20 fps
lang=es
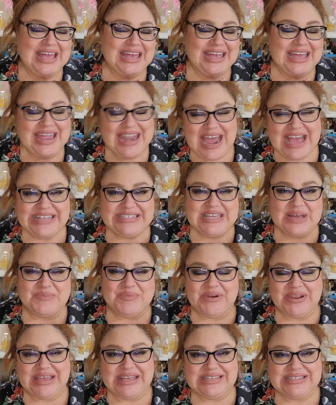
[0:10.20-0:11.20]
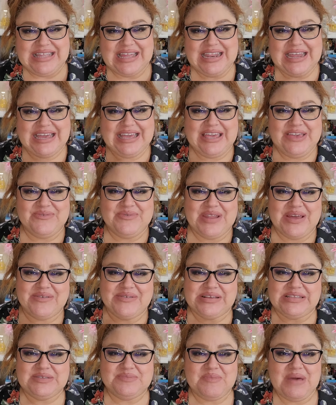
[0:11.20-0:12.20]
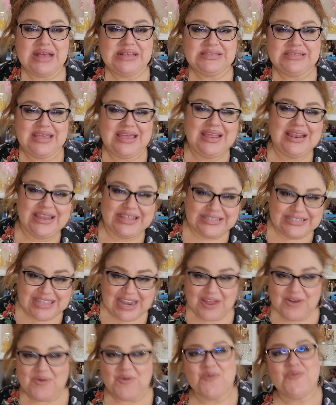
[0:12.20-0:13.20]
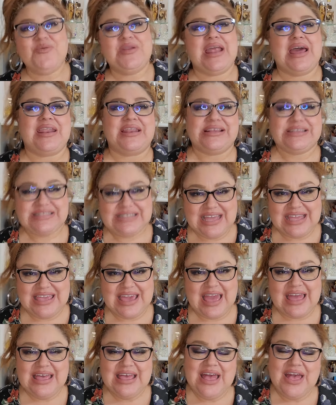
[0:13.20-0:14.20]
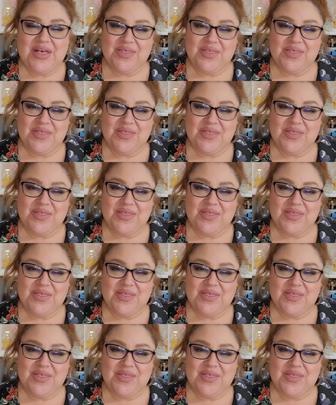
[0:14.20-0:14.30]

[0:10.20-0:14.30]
Gracias porque están aquí una vez más y les traigo una reseña